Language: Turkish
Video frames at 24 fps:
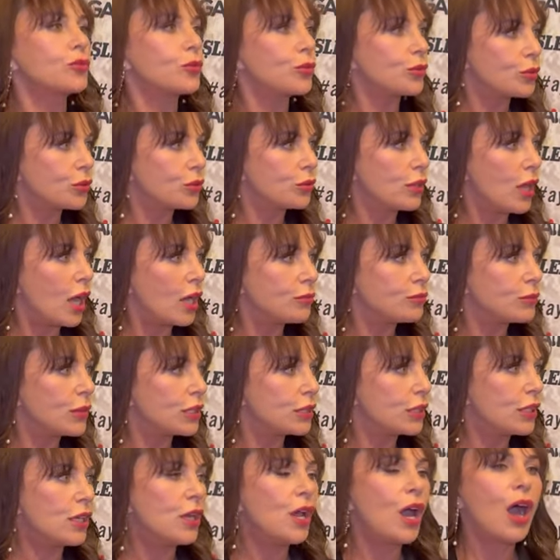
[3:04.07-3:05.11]

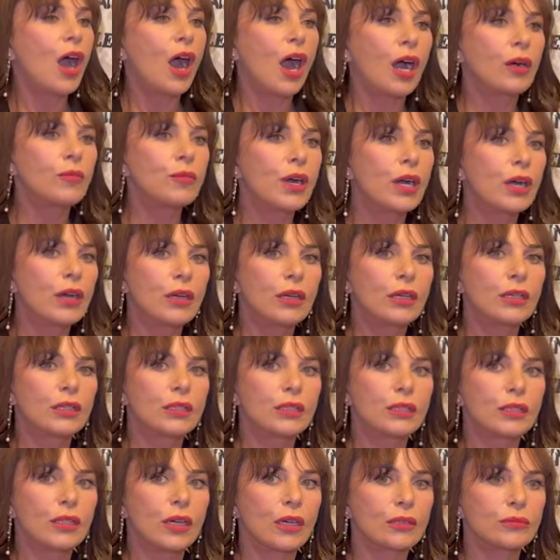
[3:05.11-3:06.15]
uygulanmalı ama
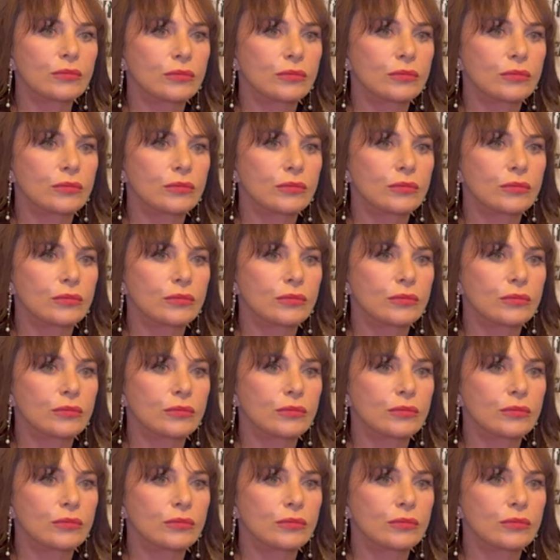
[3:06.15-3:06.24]
e,